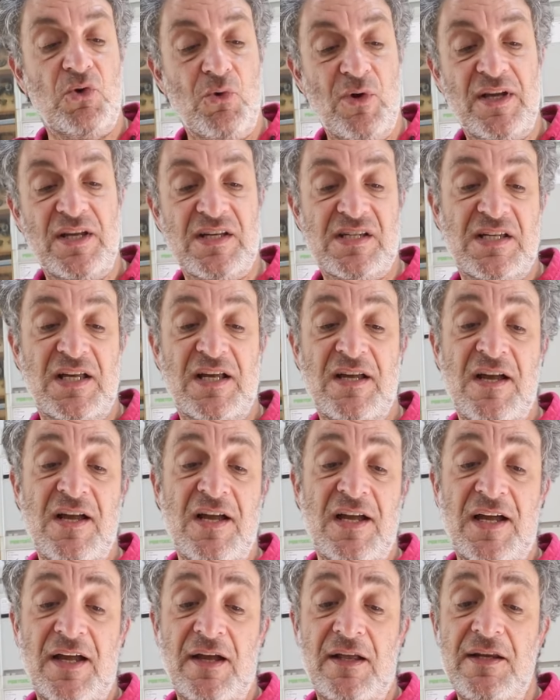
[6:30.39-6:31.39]
كويسه
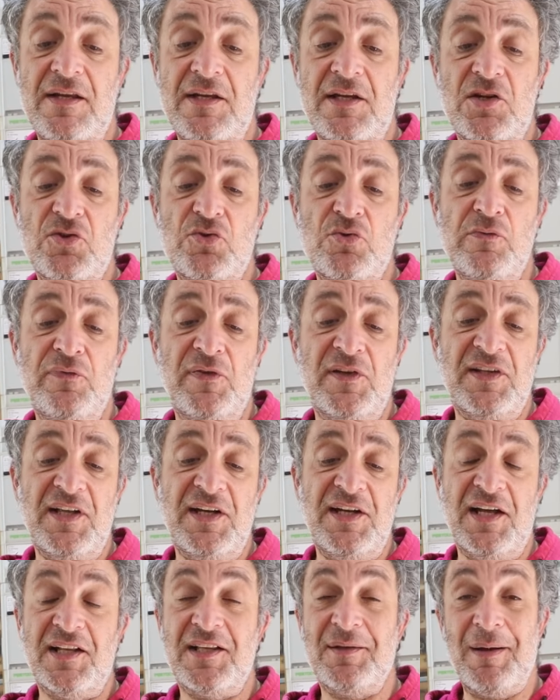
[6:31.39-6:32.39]
خلينا نشوف
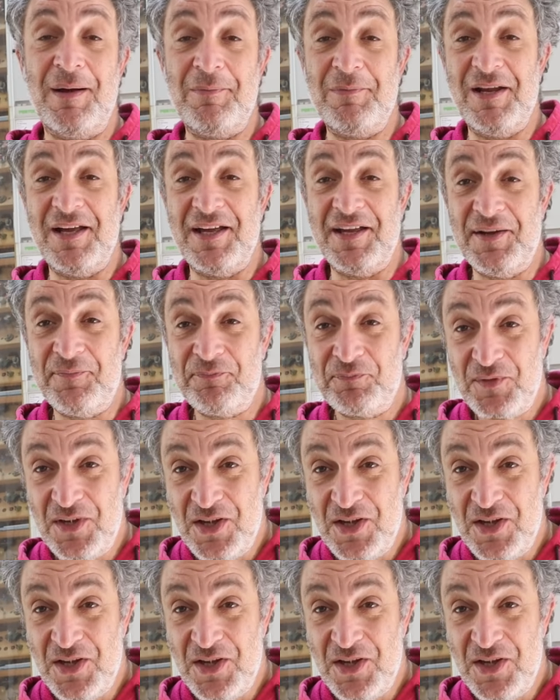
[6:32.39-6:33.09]
الدنيا هتبقى عامله ايه